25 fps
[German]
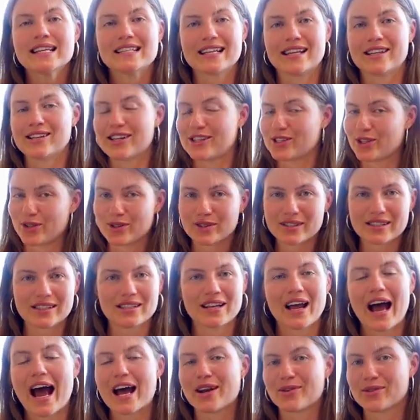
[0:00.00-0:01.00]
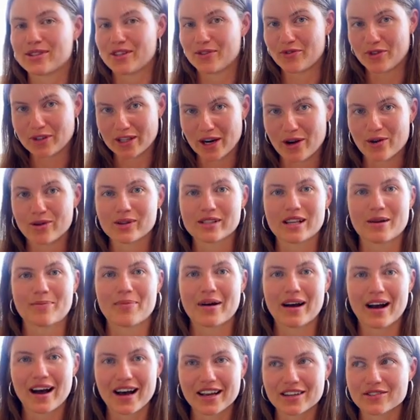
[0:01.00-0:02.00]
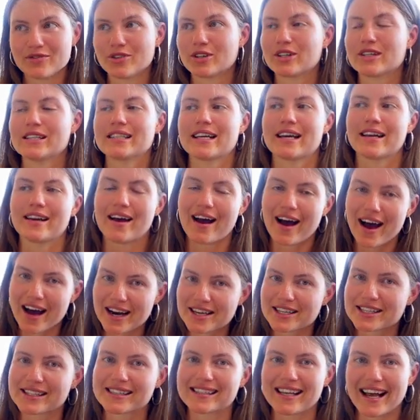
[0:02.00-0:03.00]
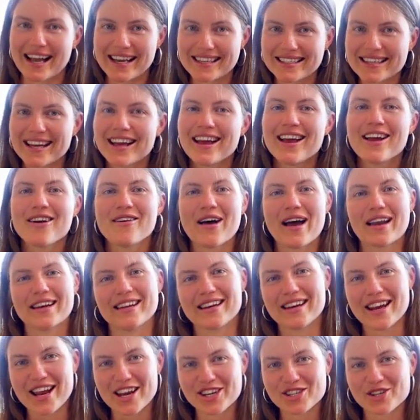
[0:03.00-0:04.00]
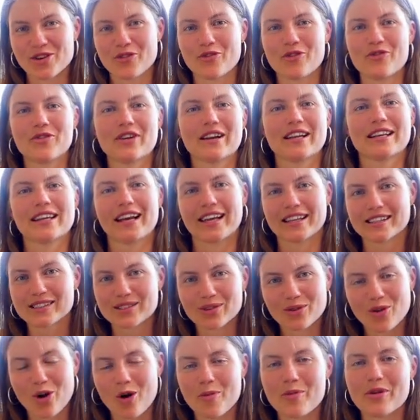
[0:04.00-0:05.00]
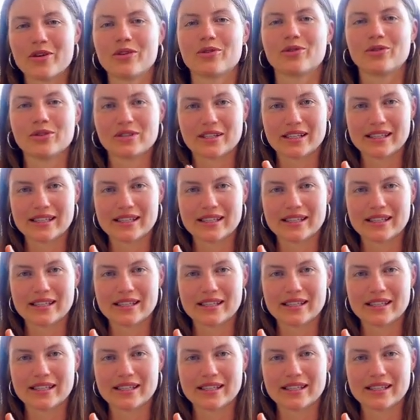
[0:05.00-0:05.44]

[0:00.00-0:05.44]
denn ansonsten hat unser Verdauungsapparat wirklich eine harte Zeit, an die Nährstoffe wirklich ranzukommen und